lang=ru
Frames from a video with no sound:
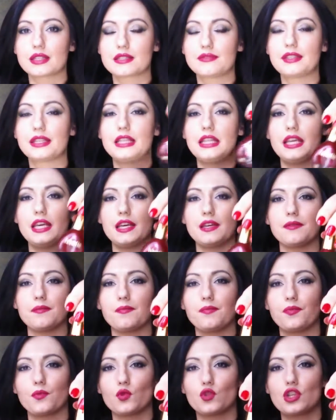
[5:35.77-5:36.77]
светлее
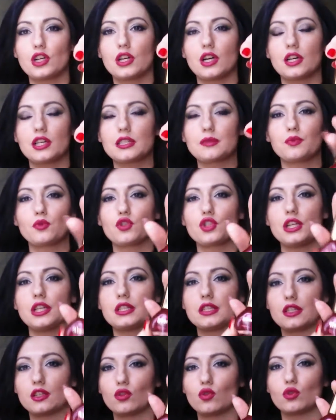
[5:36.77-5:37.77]
уже как раз
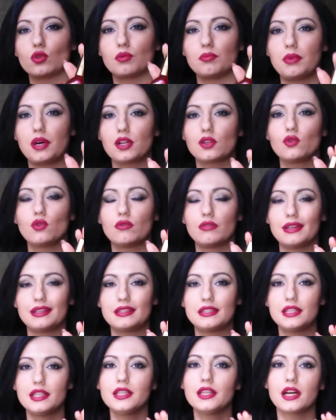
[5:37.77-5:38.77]
получается тот бордовый
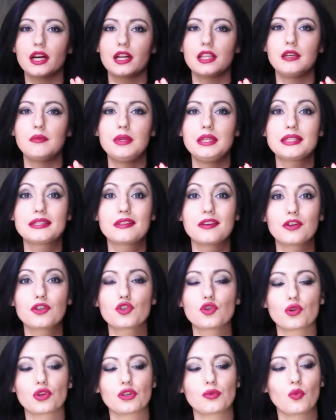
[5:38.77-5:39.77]
оттенок, а не близкий к
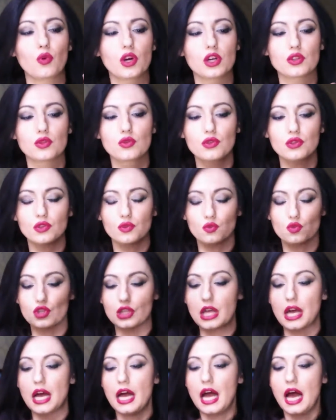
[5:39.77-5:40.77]
черному, который
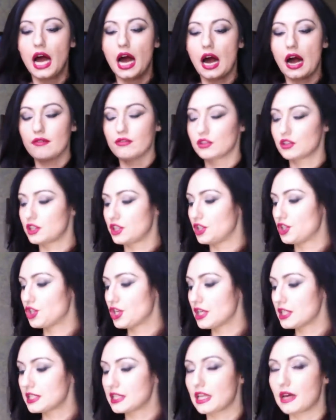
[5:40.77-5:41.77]
нужно. А вот
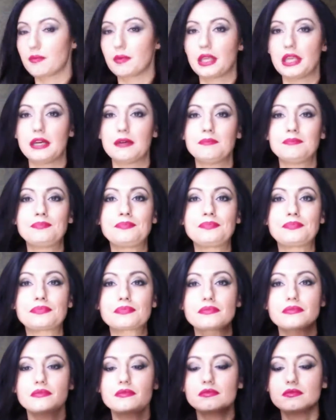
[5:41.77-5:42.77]
сейчас на мне
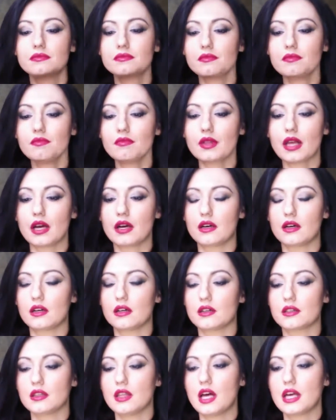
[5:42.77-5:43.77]
э,
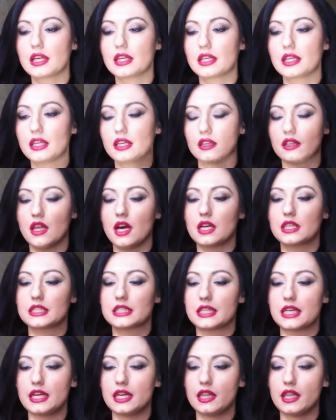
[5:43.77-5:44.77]
лаки, лак
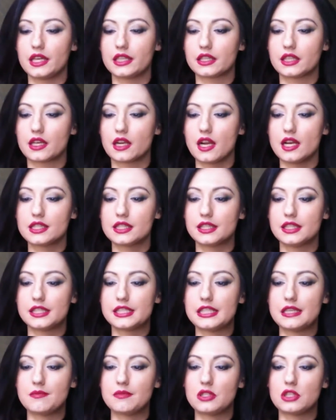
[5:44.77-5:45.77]
Skyline красный
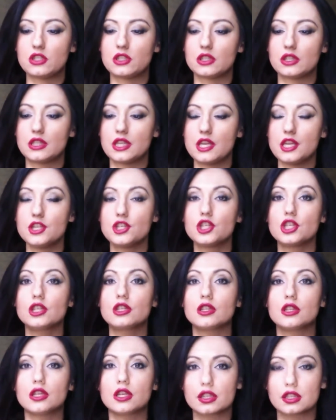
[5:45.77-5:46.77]

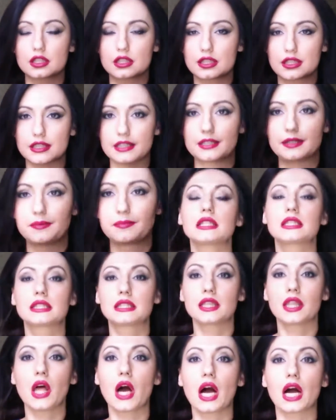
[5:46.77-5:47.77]
7314.
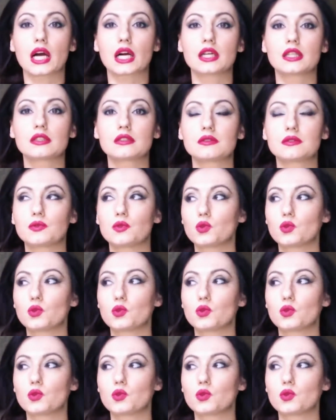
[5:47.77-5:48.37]
Этот лак,